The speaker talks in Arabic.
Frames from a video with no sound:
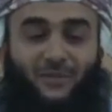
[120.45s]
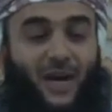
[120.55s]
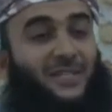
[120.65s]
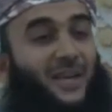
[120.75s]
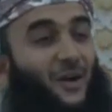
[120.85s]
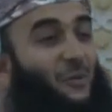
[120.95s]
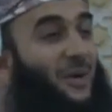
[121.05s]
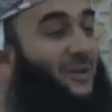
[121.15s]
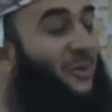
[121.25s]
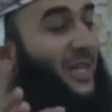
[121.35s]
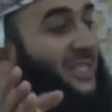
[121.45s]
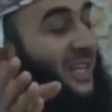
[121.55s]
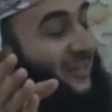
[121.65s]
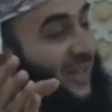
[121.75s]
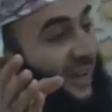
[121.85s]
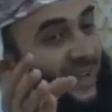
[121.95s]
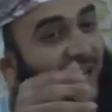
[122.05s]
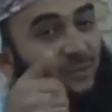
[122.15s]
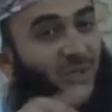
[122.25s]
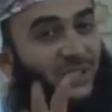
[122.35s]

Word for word: فغزا عمان ونزل في قلهات